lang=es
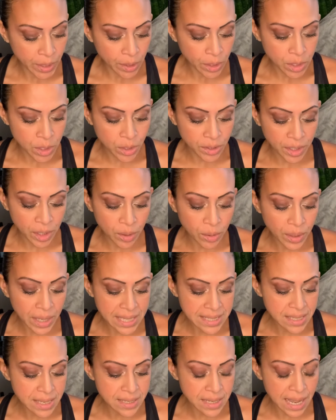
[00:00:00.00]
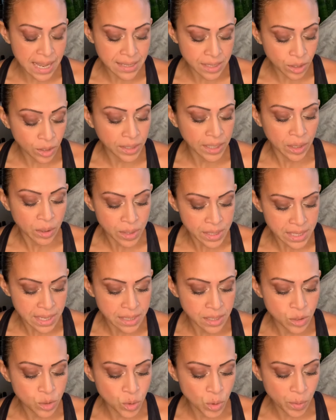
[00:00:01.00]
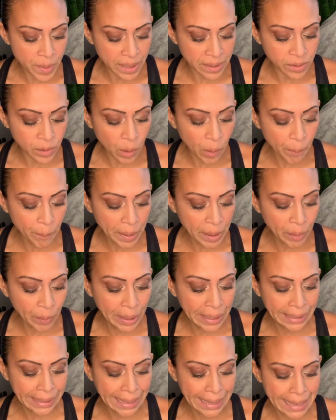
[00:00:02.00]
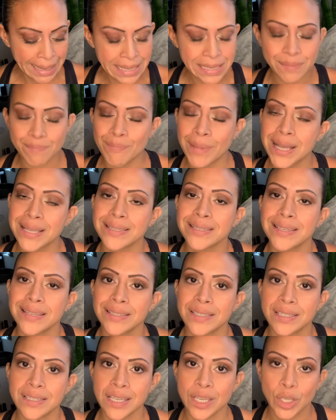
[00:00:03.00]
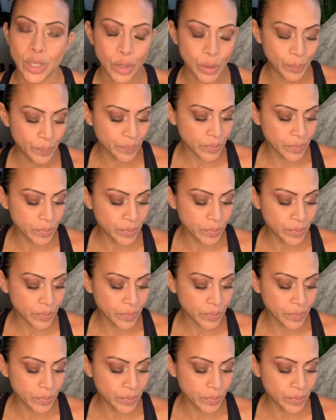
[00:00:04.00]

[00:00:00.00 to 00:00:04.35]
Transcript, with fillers: Yo tengo, ese, yo tengo ese instrumento, pero el que es más sencillo.